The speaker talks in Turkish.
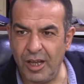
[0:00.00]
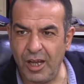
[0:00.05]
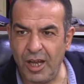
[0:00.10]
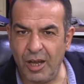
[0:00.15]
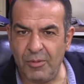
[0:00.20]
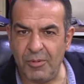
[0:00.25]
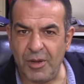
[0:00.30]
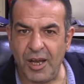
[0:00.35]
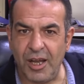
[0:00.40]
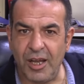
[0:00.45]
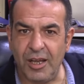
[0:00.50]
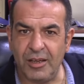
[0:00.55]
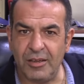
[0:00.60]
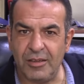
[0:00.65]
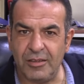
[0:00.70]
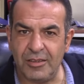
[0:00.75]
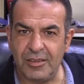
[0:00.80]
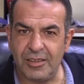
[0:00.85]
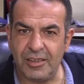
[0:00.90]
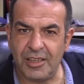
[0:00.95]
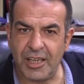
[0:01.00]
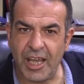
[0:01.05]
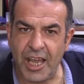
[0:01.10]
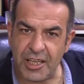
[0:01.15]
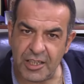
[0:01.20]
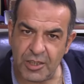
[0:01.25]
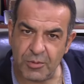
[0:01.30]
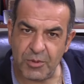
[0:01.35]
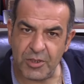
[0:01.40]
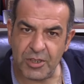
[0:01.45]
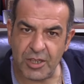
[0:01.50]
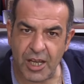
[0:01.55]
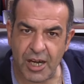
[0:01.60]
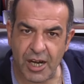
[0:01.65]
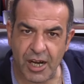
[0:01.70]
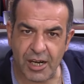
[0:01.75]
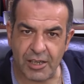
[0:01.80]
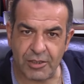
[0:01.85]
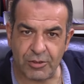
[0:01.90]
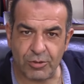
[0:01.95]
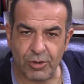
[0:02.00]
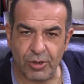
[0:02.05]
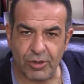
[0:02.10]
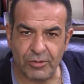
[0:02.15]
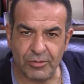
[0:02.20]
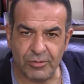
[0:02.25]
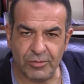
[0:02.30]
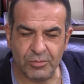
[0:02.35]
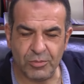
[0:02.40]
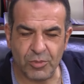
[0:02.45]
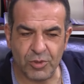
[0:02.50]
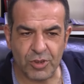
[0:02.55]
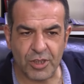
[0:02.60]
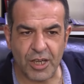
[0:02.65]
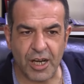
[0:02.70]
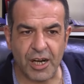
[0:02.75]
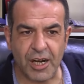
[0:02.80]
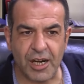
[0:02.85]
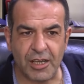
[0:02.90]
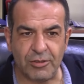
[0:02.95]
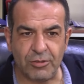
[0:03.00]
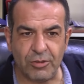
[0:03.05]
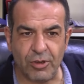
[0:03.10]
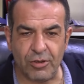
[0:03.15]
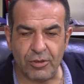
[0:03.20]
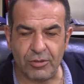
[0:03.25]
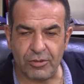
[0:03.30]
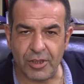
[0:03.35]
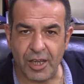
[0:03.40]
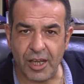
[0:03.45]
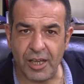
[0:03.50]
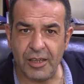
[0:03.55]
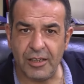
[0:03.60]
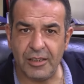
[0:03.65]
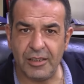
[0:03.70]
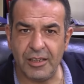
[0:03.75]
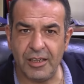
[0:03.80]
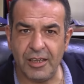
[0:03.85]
Ama genç bir jenerasyon, bu jenerasyonun da